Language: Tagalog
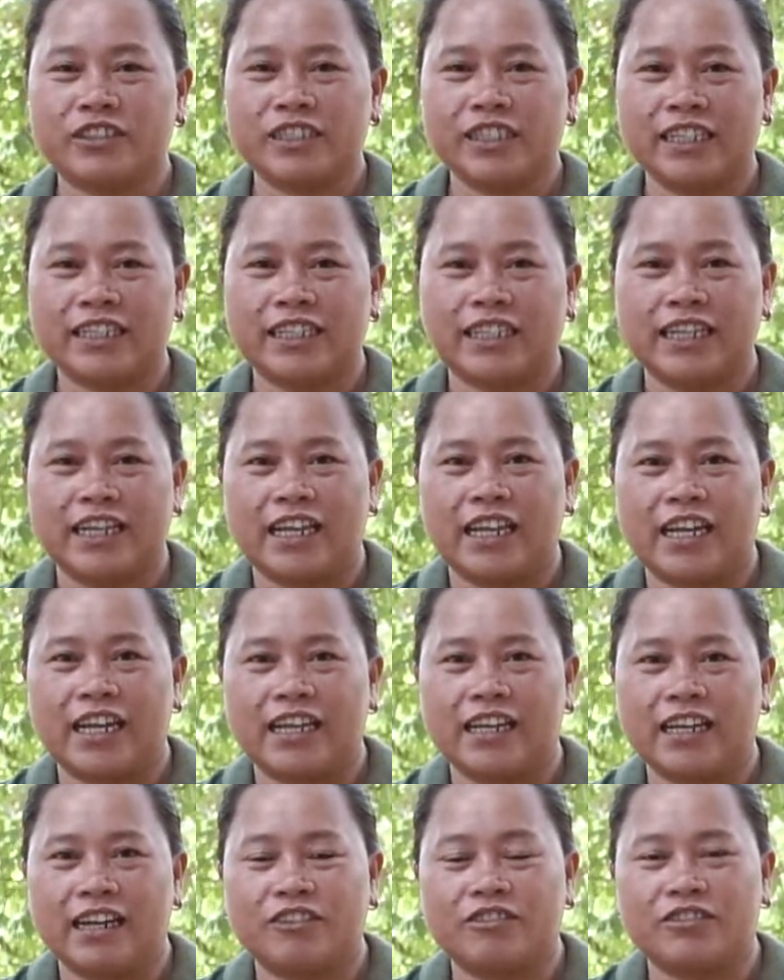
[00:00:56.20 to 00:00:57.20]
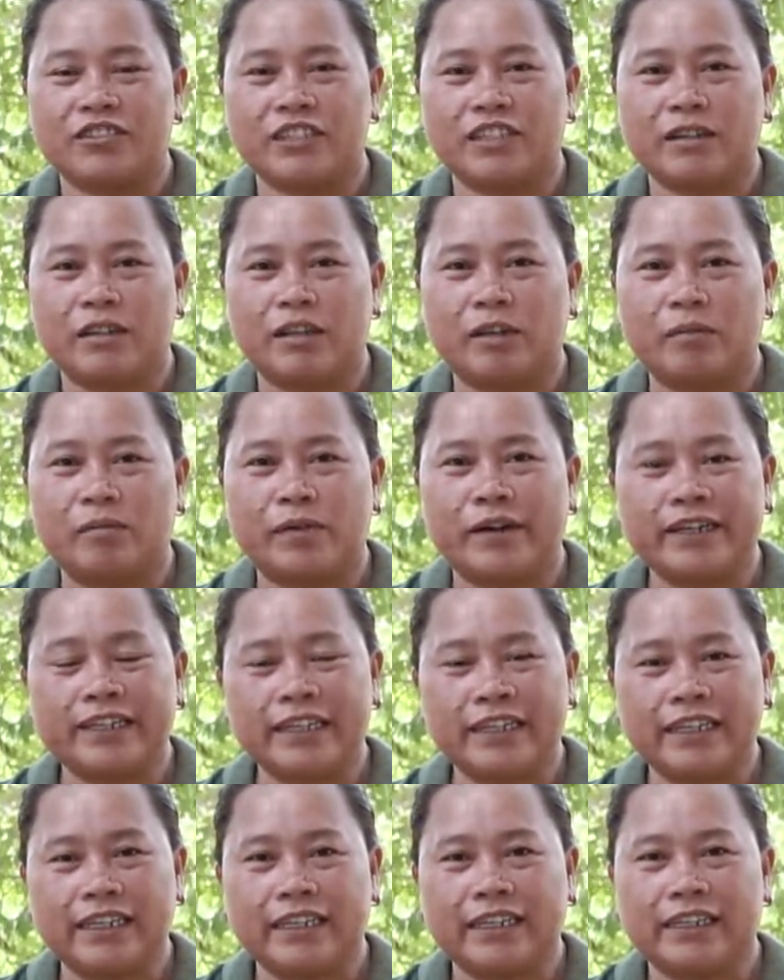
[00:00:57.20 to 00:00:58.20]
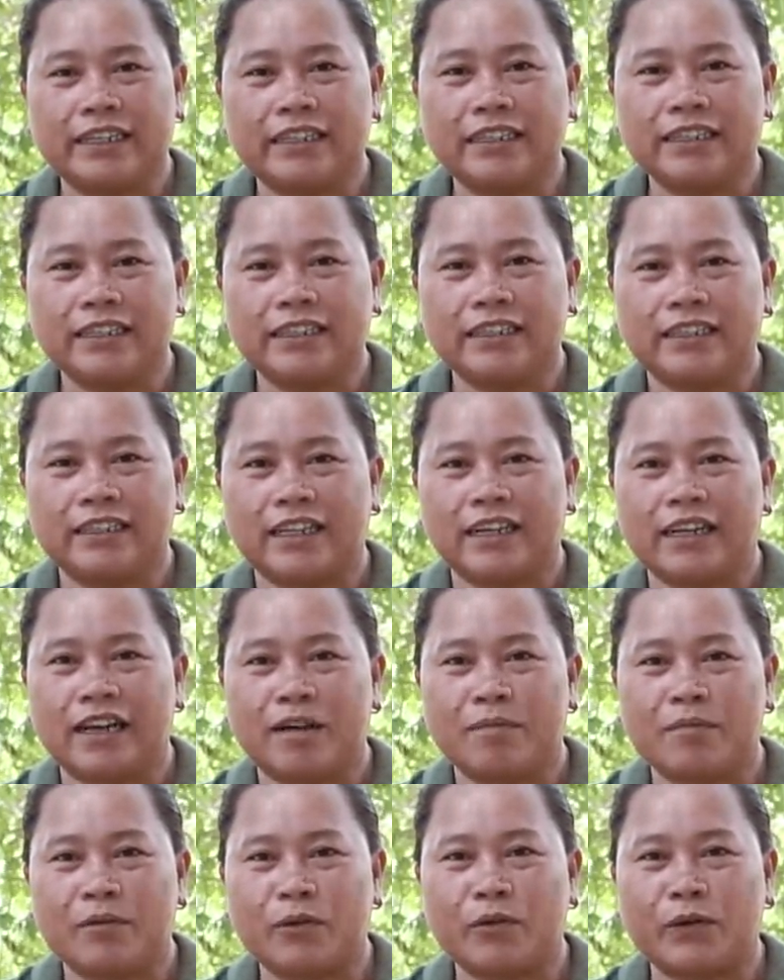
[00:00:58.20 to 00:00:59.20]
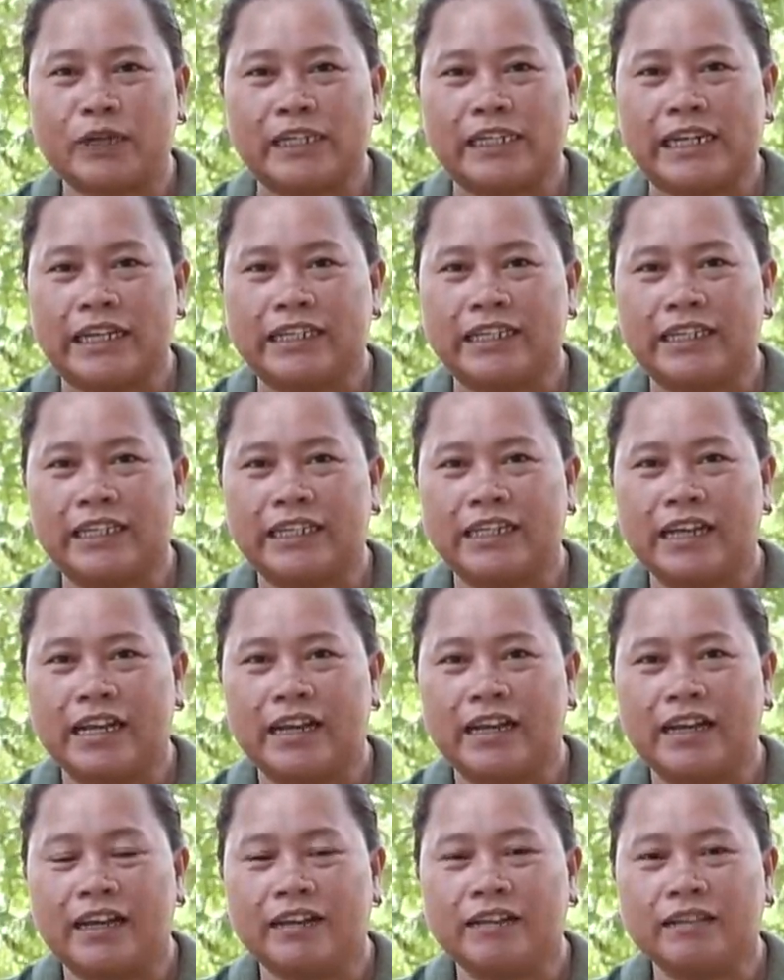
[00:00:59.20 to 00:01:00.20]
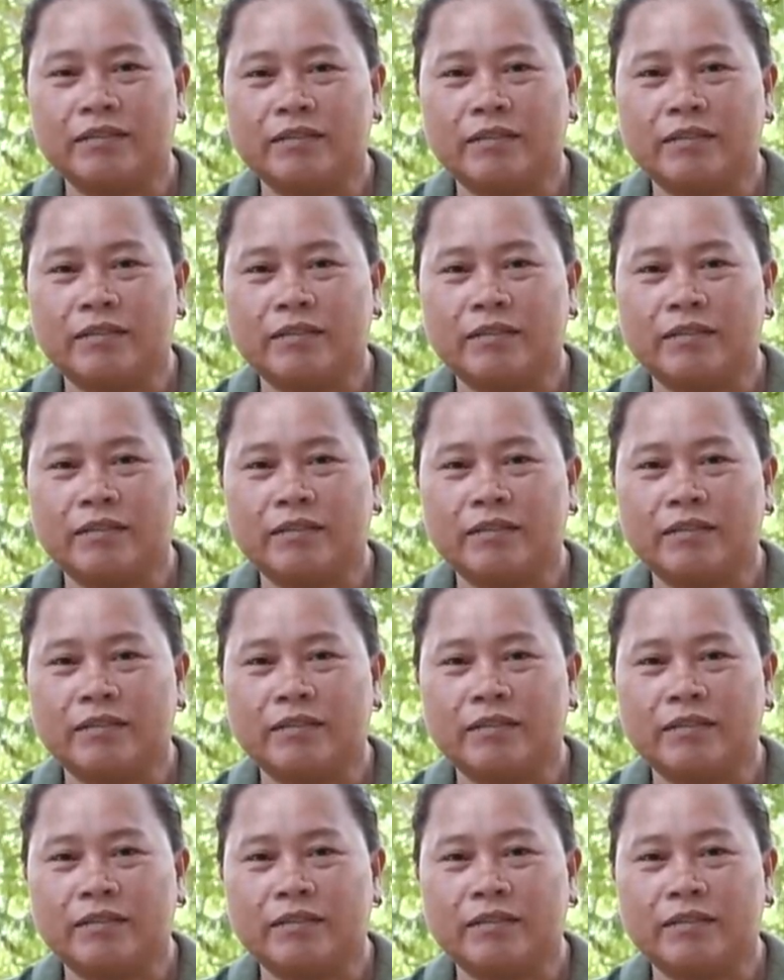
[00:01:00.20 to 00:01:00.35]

ko sa tanan, ako si Marilyn, taga Purok Ilang-Ilang,